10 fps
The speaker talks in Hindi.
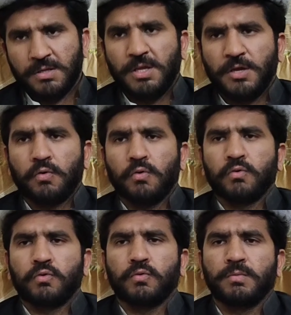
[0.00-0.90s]
देखो
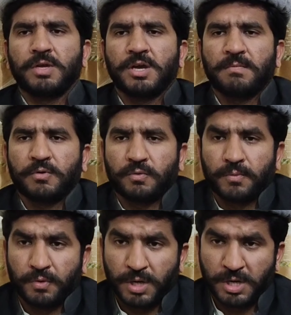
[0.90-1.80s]
तुमने हमको
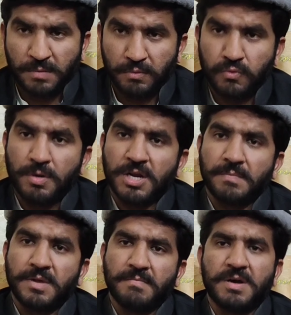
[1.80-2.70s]
बोला है हम तुम्हारा
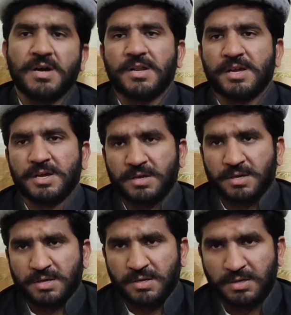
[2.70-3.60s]
मेहमान है
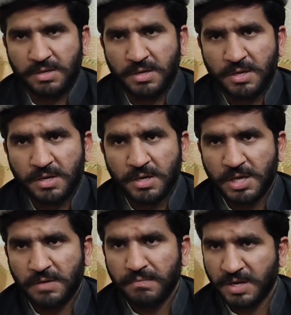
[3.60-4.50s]

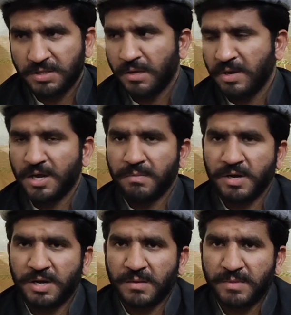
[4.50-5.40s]
एक मरतबा
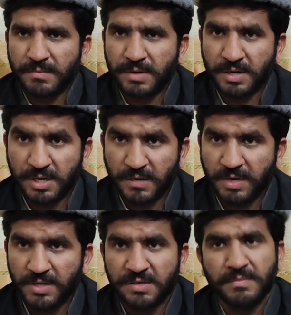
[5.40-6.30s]
हमारा मेहमान
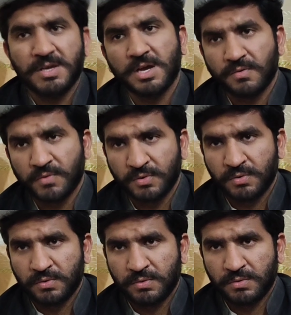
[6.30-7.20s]
नवाजी में आओ
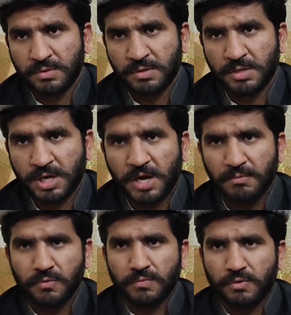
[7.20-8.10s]
हम
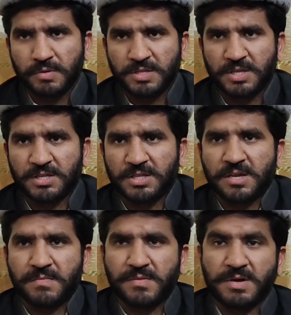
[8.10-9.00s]
तुमको बताता
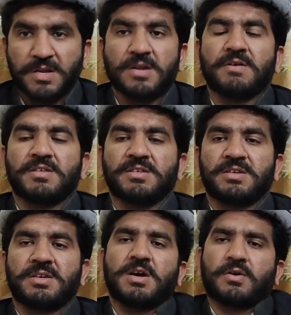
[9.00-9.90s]
है मेहमान नवाजी
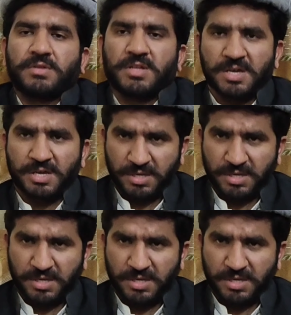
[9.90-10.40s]
क्या होता है